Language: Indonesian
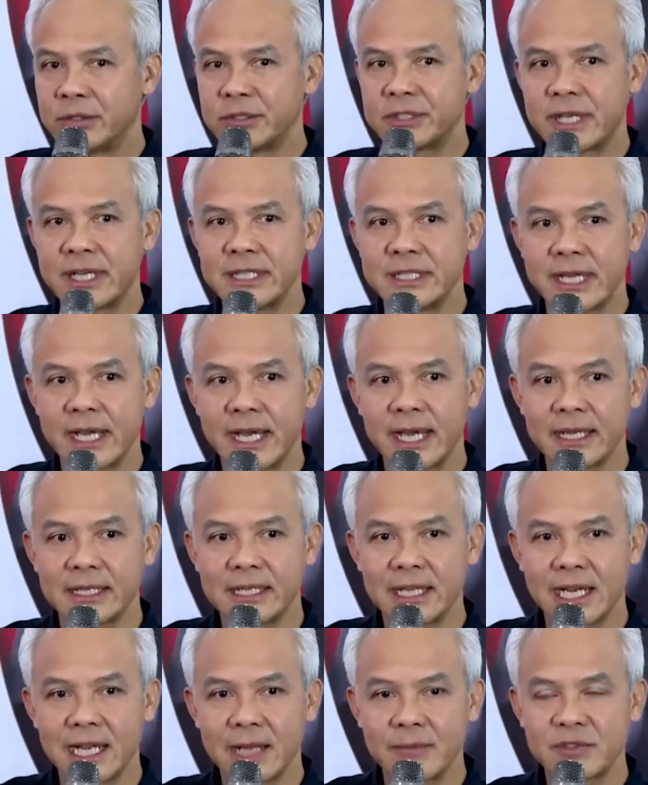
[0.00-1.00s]
Tentu
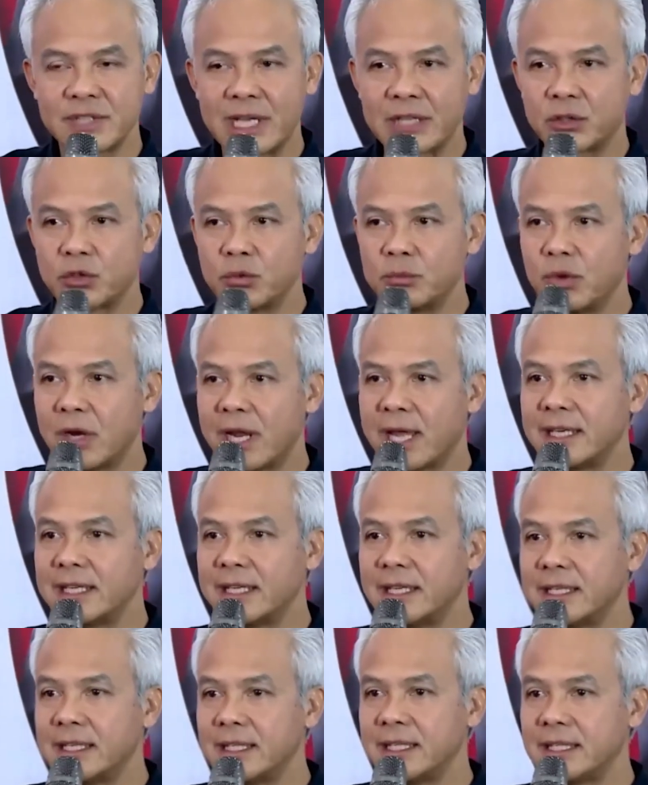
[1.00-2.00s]
saja dalam satu
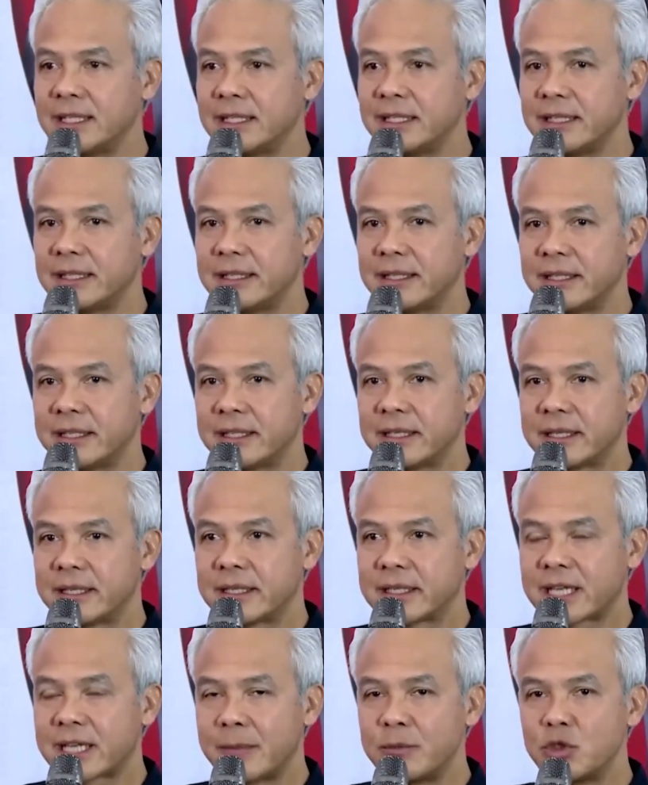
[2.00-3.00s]
bulan ini
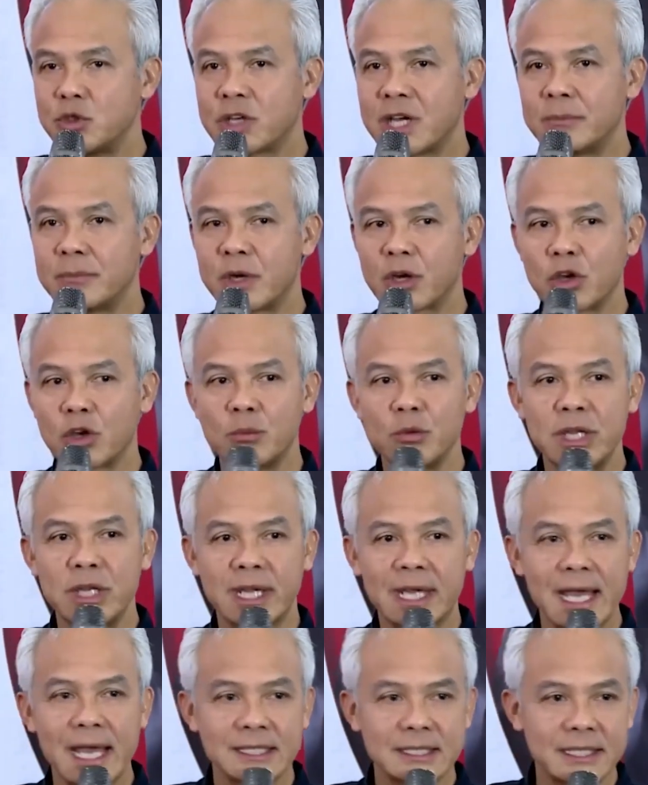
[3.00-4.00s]
kami juga
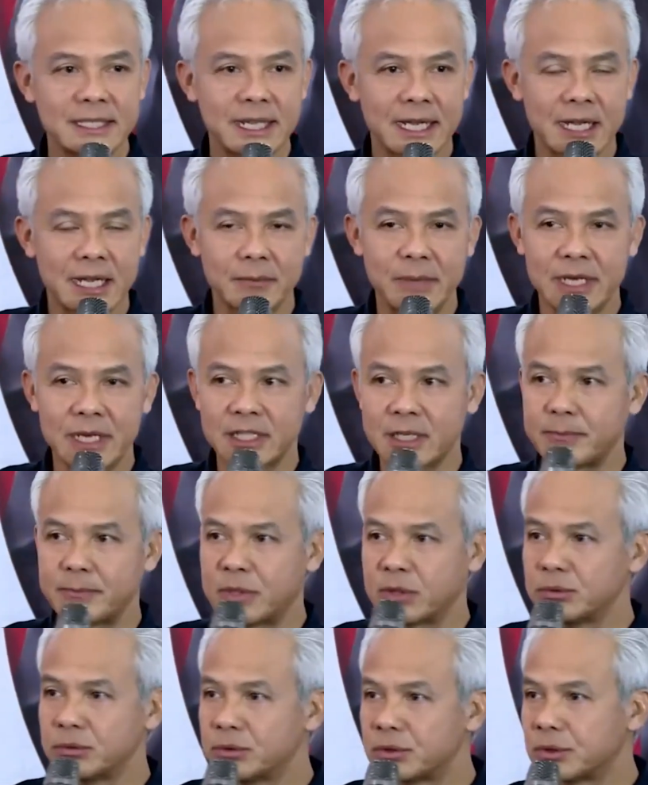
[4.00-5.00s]
berkomunikasi dengan
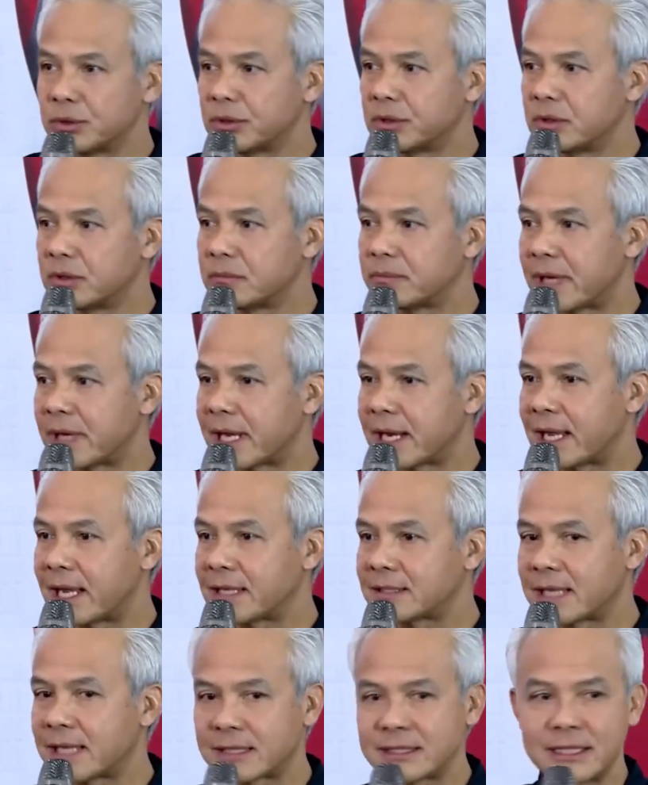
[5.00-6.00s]
partai pengusung,
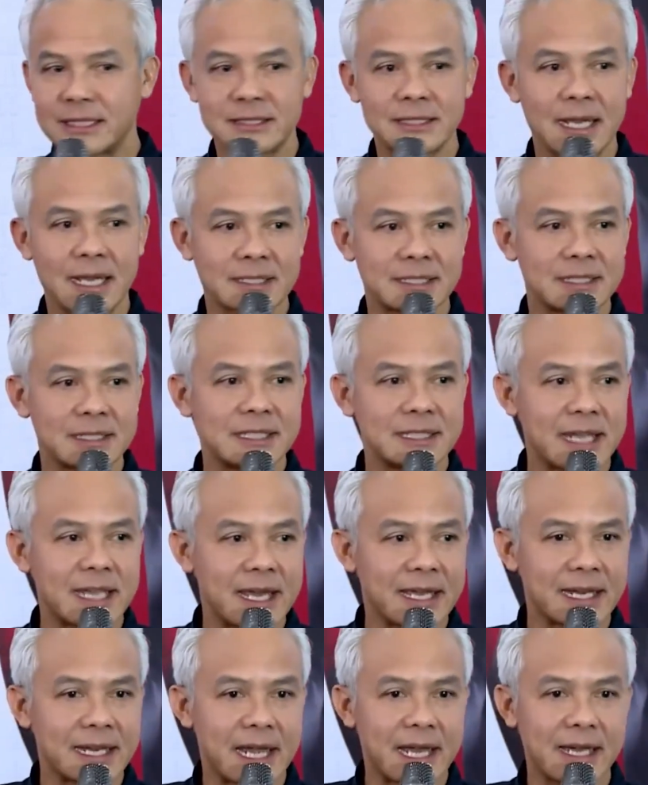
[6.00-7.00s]
para saksi-saksi di
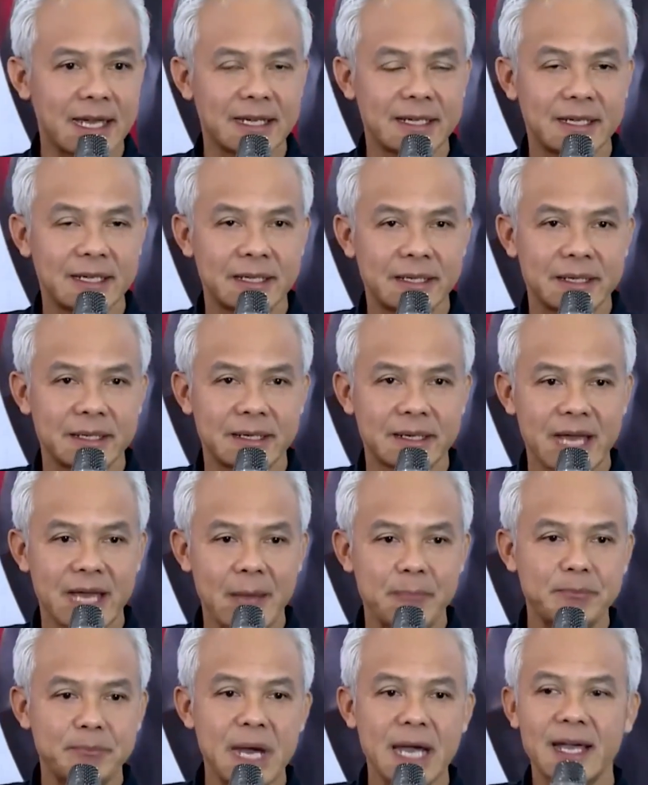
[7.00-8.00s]
daerah,
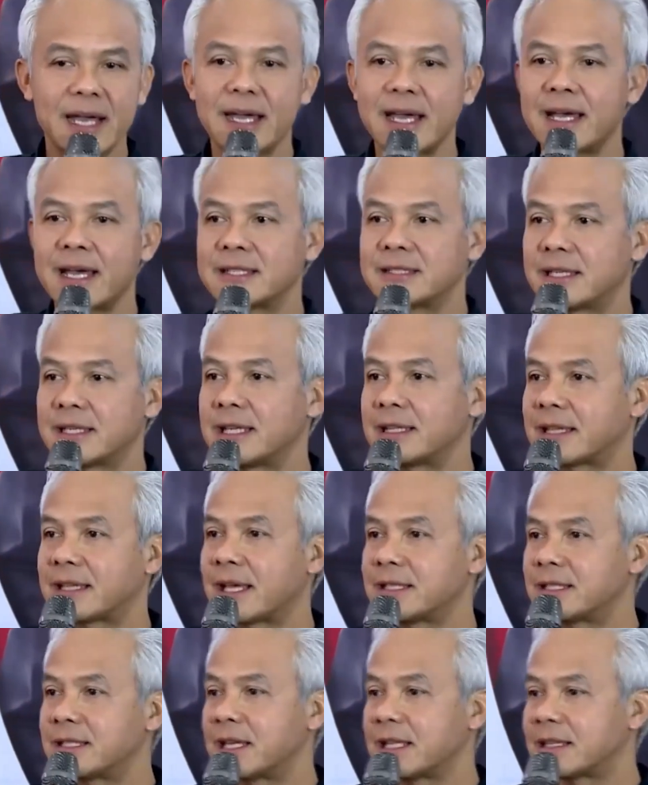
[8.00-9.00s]
apakah
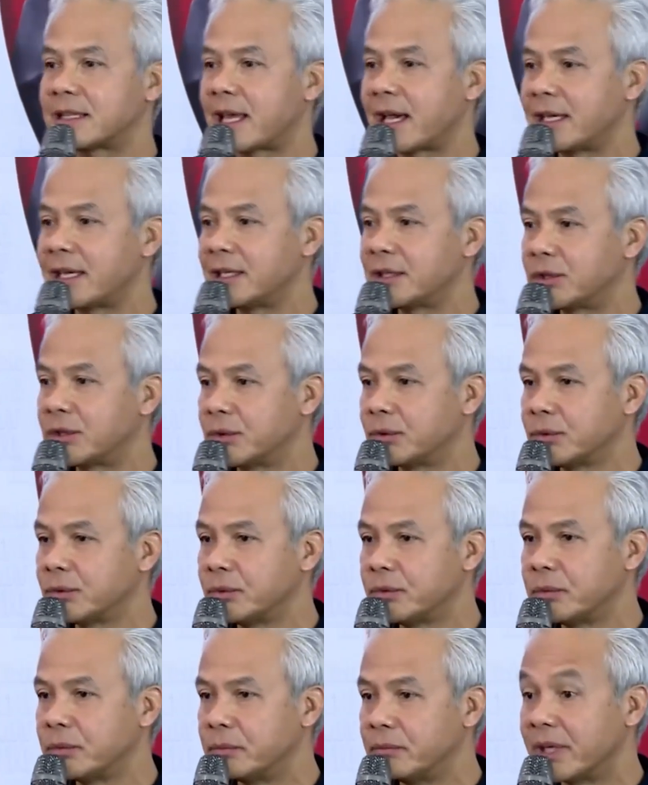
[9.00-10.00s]
cerita-cerita
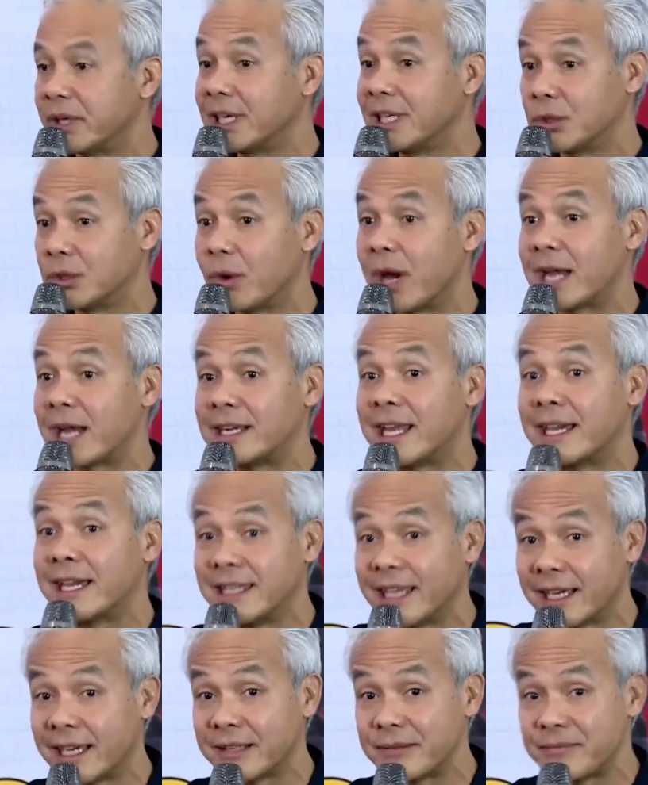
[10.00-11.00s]
itu begitu
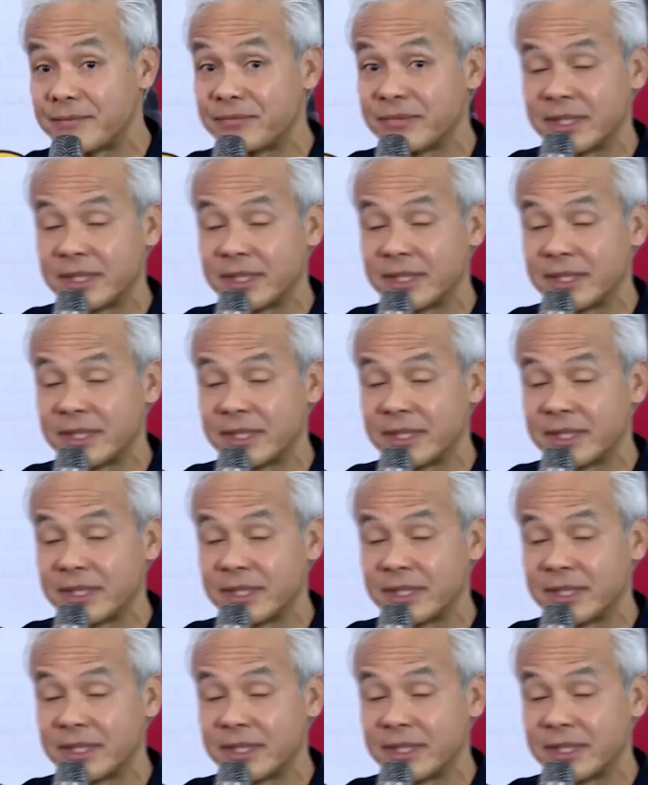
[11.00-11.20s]
adanya.